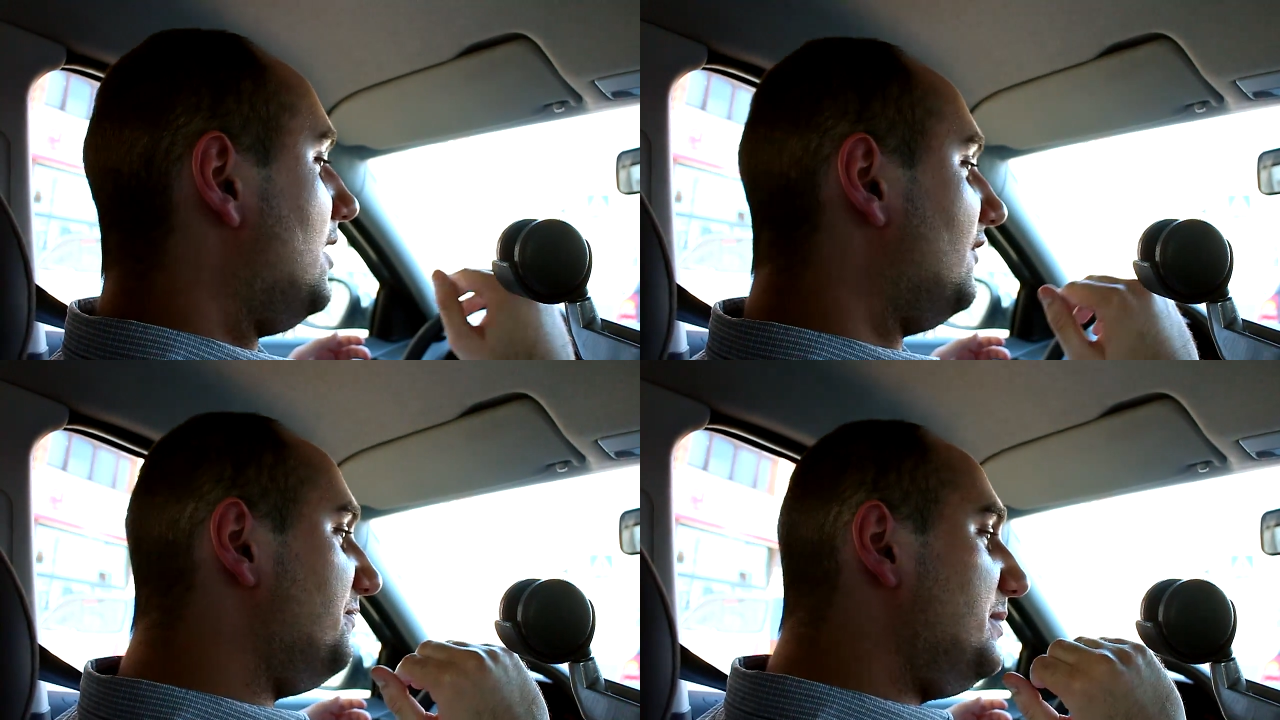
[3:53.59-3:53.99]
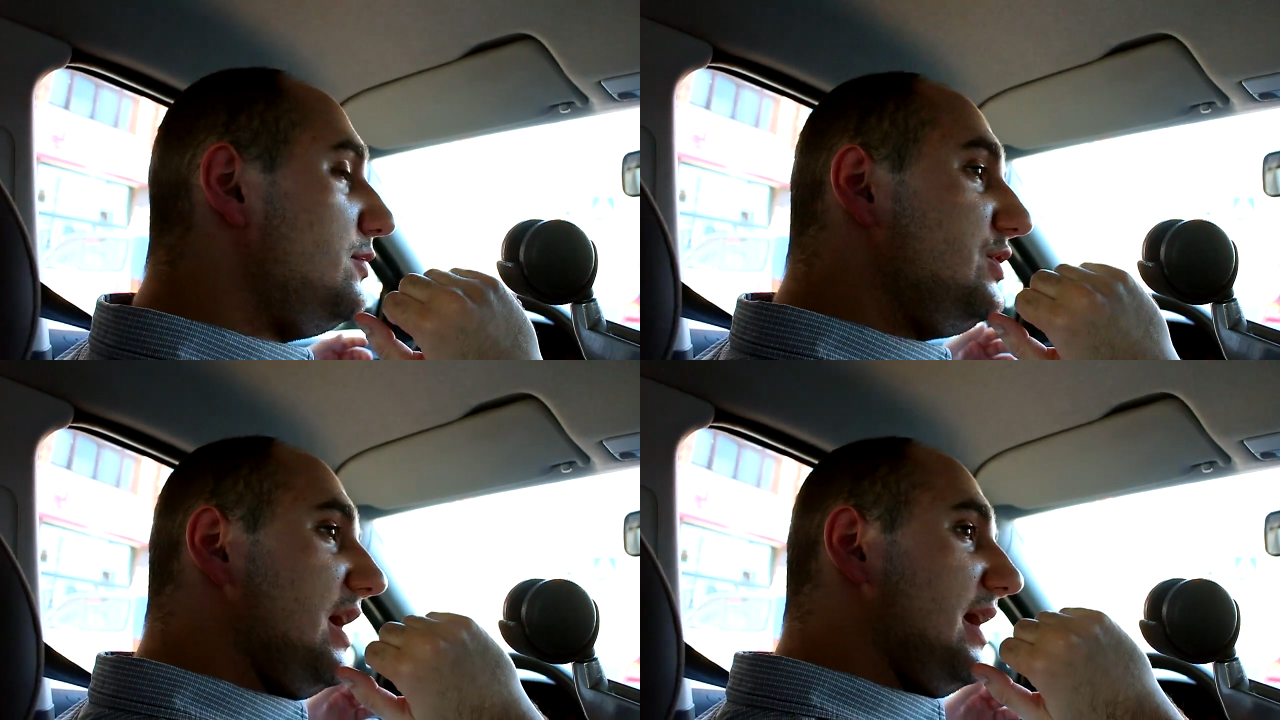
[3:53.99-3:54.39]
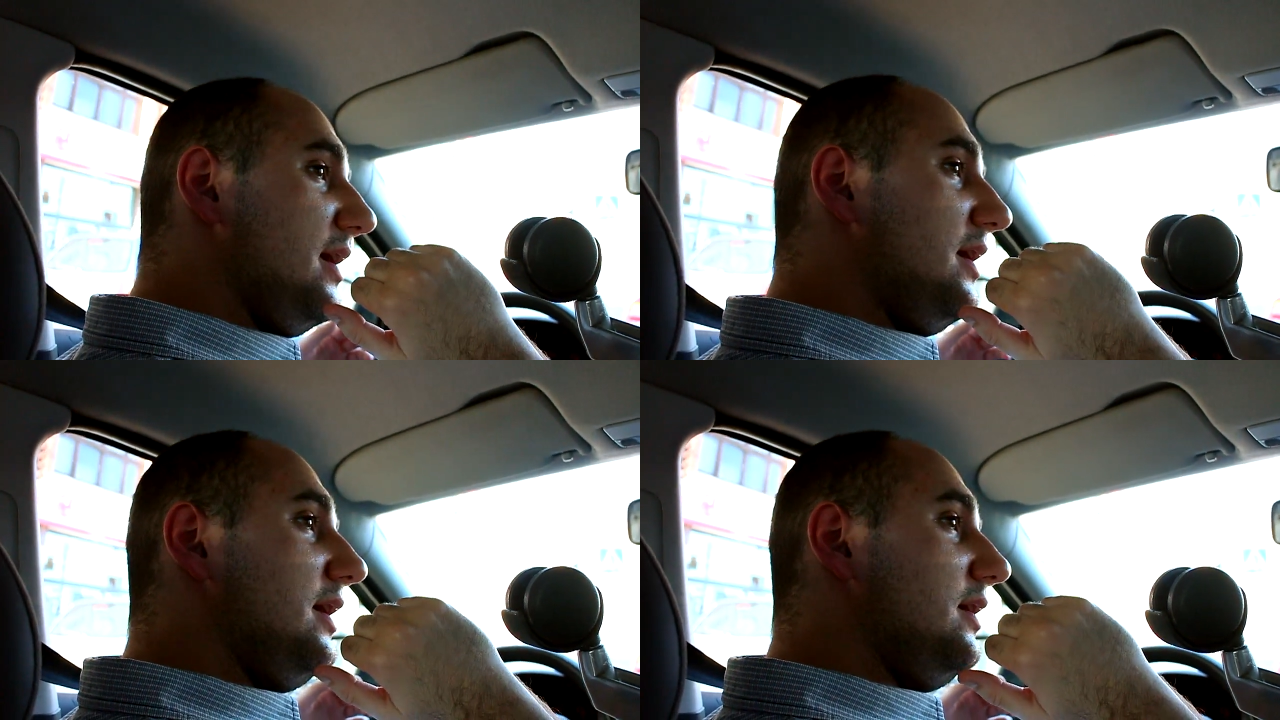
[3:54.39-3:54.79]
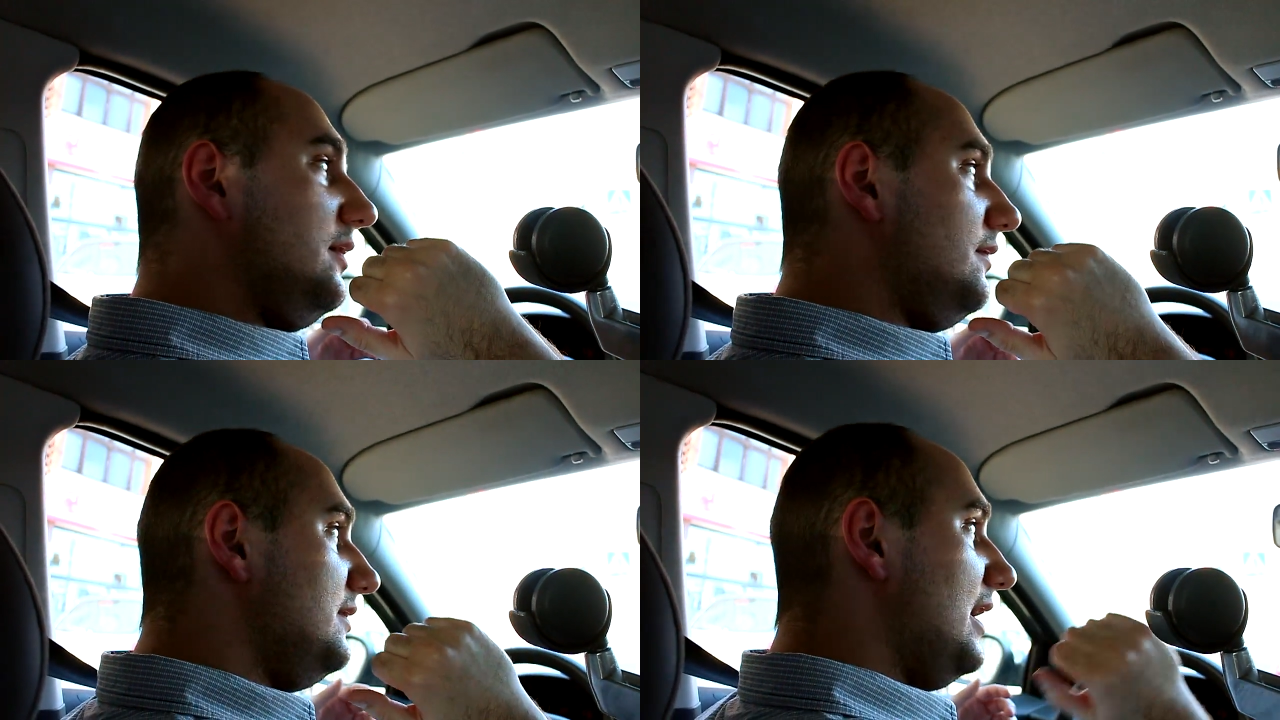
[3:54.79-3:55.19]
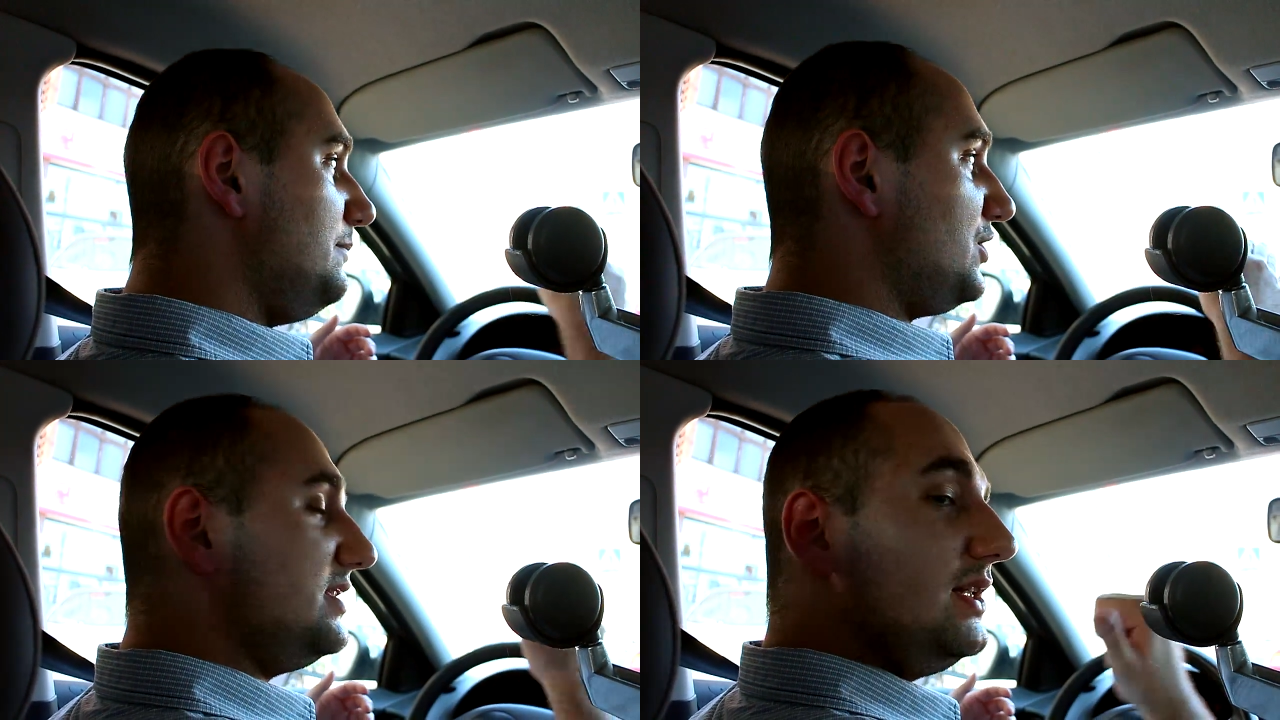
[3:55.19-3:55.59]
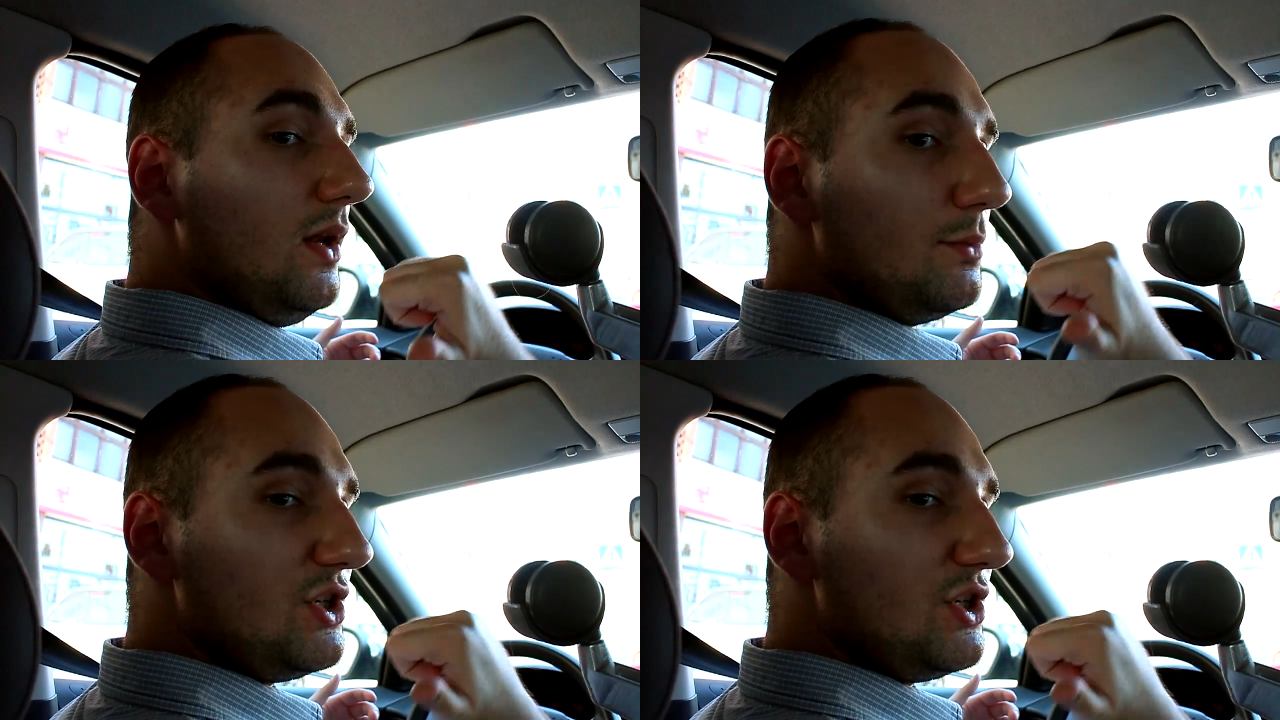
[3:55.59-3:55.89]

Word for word: wbił się jej przez tylną